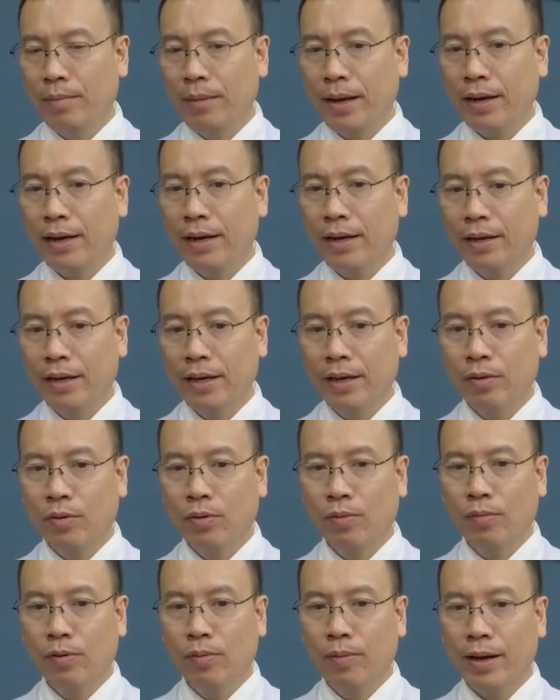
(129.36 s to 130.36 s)
may mắn là cái
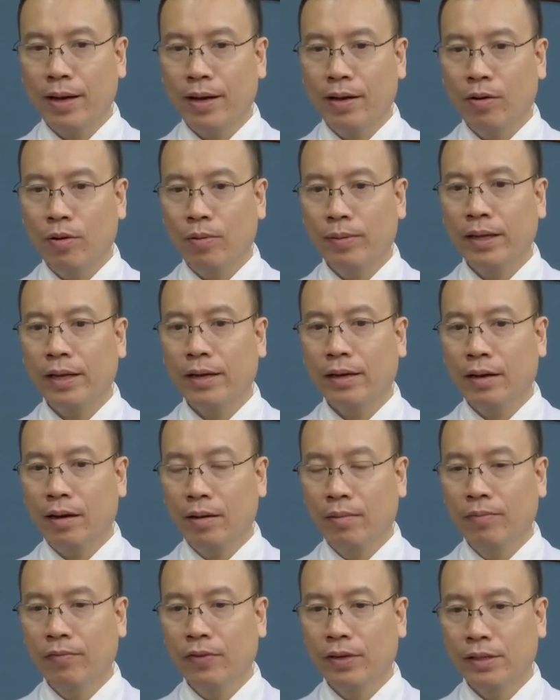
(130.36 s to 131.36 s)
cuộc mổ bắt cóc có thành
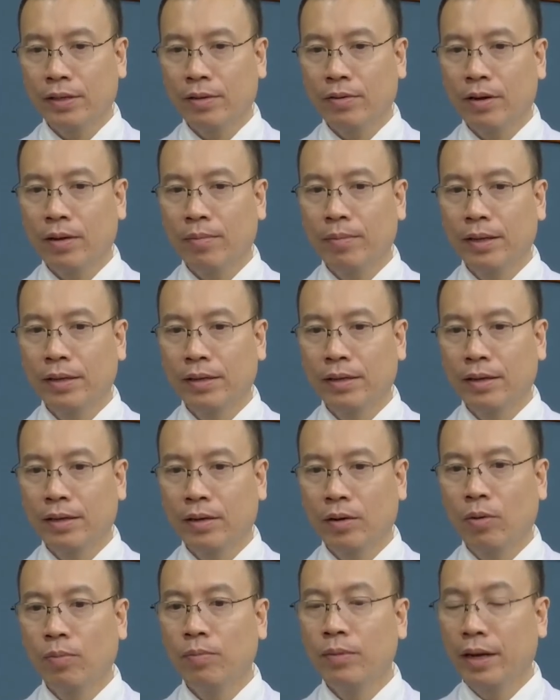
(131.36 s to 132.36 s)
công và sau đó bệnh
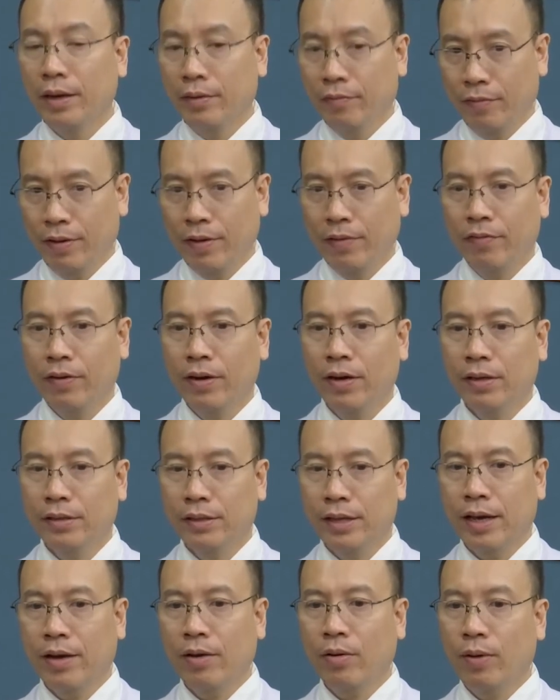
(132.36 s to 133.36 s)
nhân ổn định về
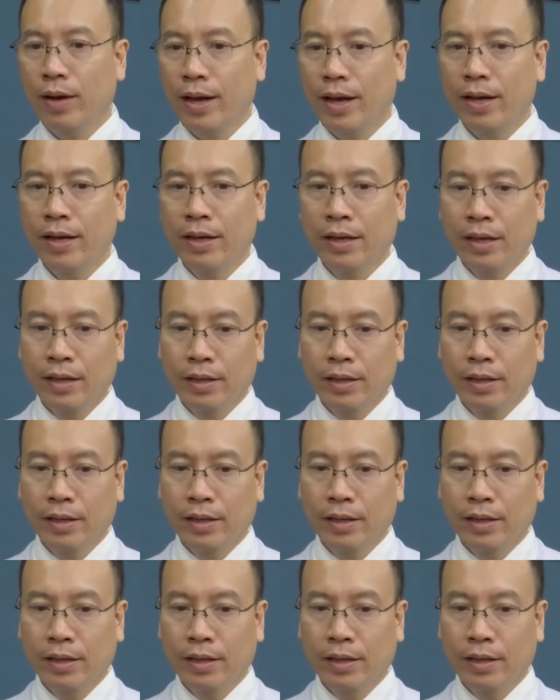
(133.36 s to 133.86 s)
phần sản khoa